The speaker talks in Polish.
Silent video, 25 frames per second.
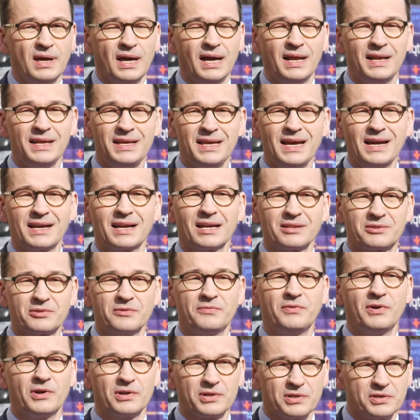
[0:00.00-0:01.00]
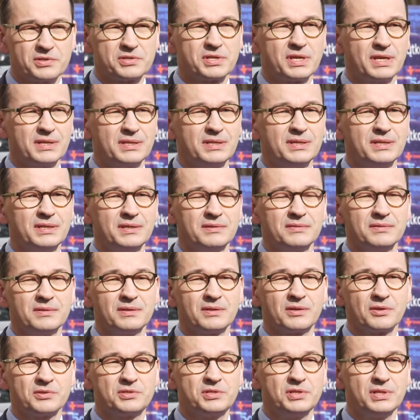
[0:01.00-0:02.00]
Ale jaka to wolność, kiedy
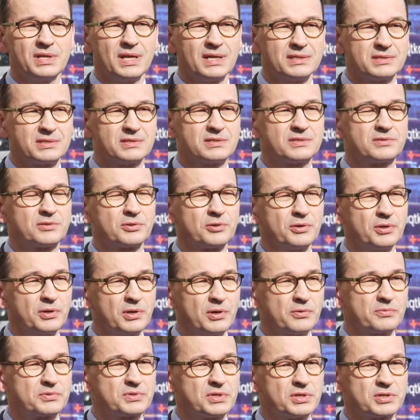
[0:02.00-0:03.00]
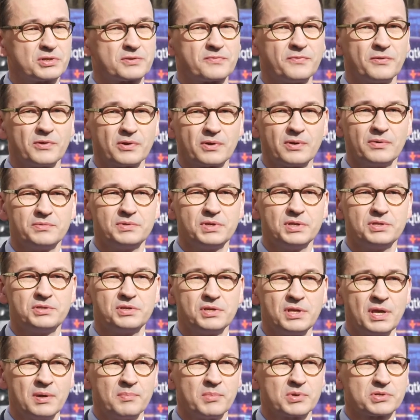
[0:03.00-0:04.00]
rodzina z trójką czy z czwórką
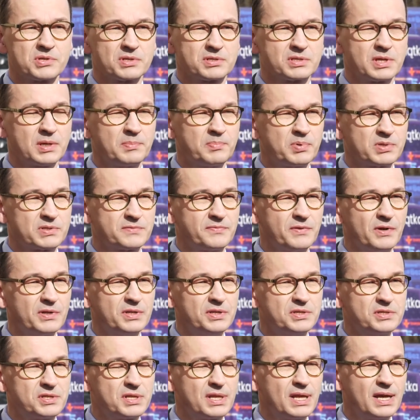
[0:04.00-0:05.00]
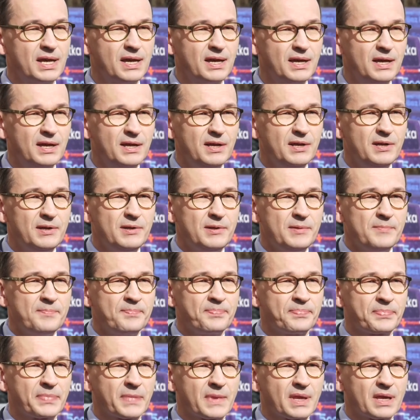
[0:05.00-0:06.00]
dzieci nie może sobie pozwolić na
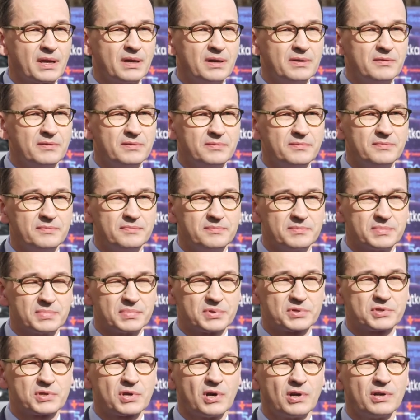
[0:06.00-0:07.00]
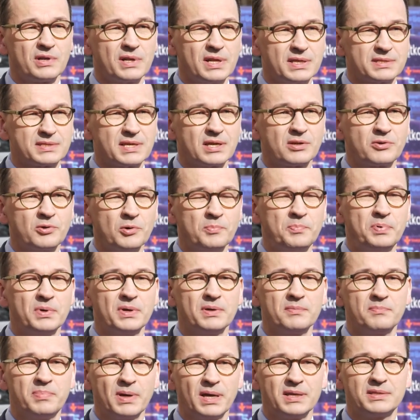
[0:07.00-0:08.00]
mm, szkolne
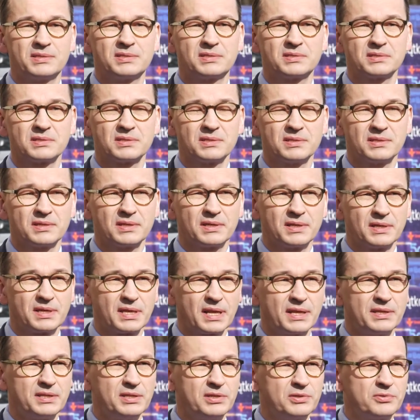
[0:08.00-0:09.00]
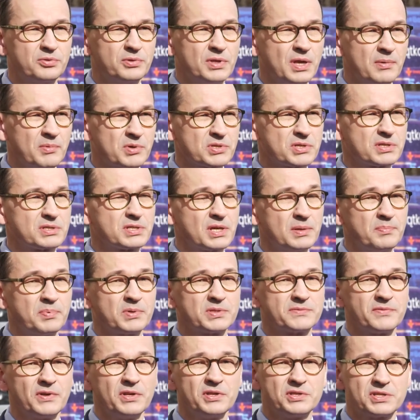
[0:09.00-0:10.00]
zakupy bez kredytu, nie może sobie
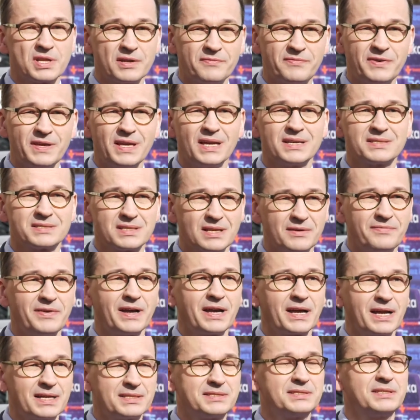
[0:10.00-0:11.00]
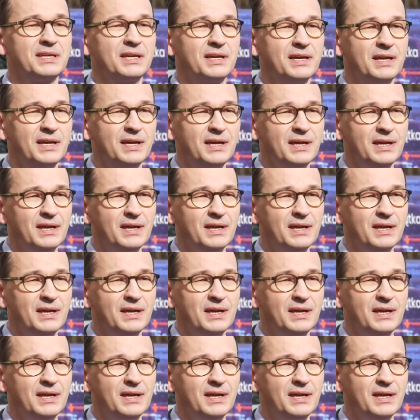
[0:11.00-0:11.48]
pozwolić na wyjazd na wakacje